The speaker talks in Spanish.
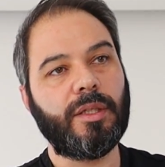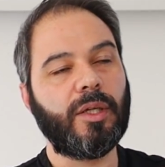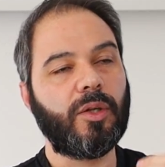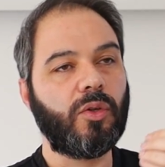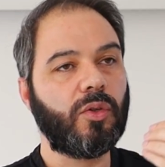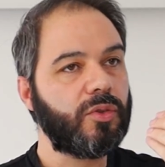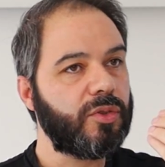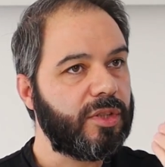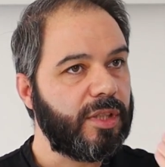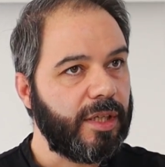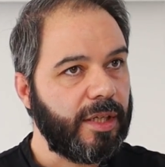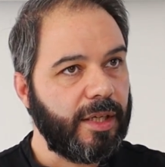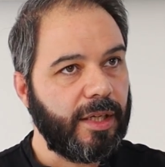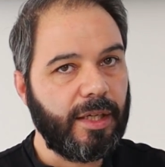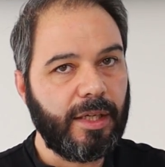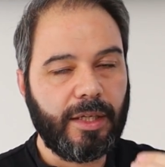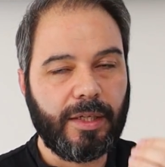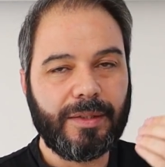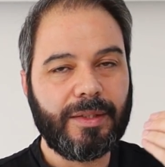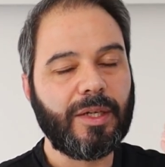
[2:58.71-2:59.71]
de
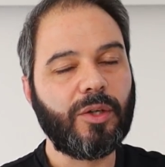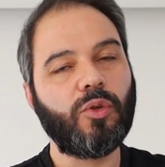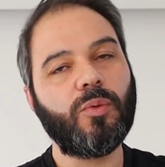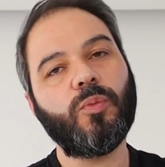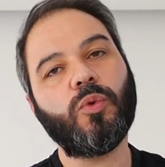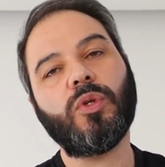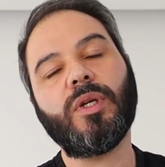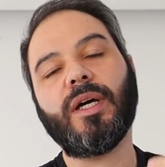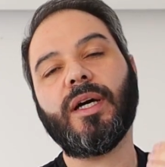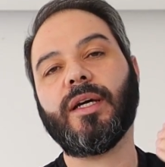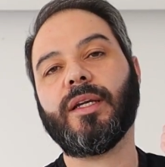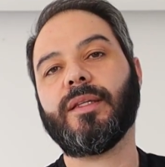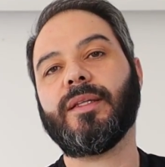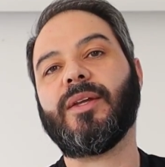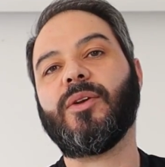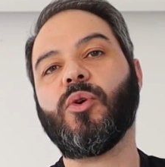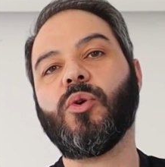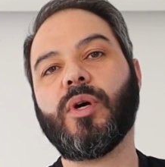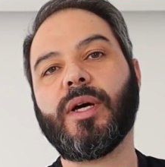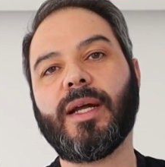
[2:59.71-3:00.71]
conseguir, de acumular, de
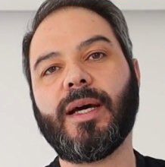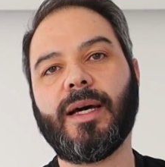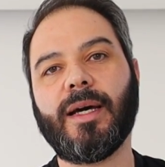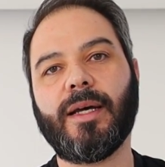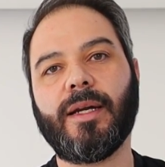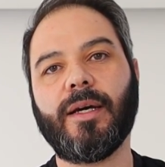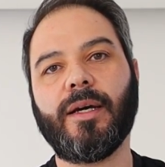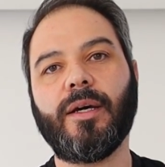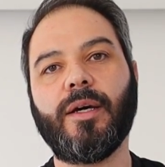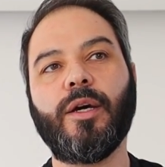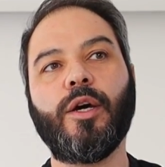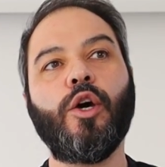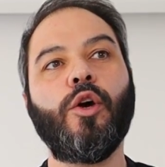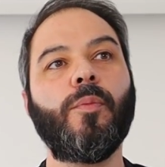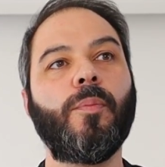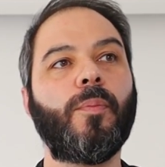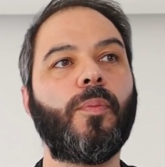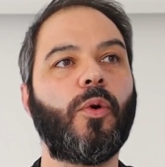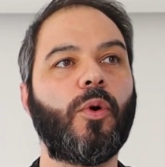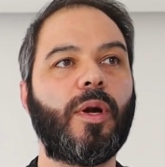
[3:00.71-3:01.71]
lograr
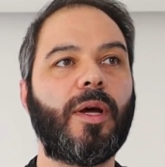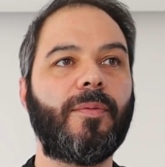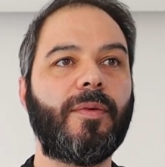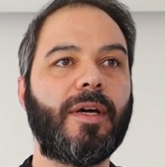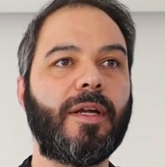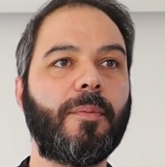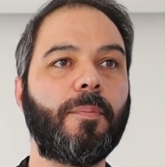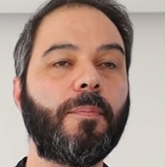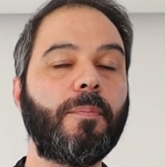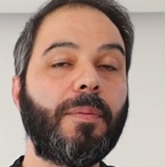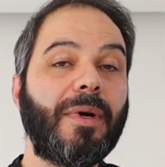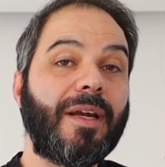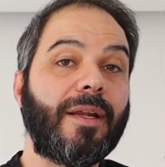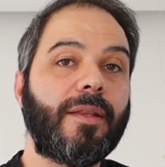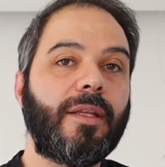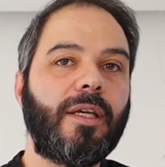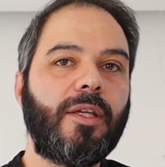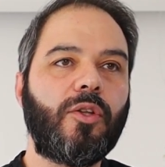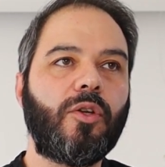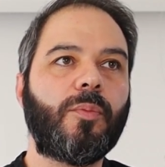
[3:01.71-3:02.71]
por haber
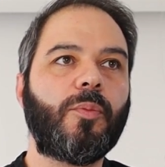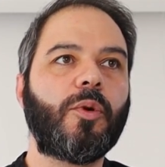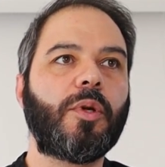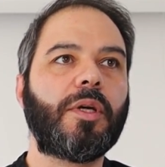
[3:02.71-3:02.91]
perdido,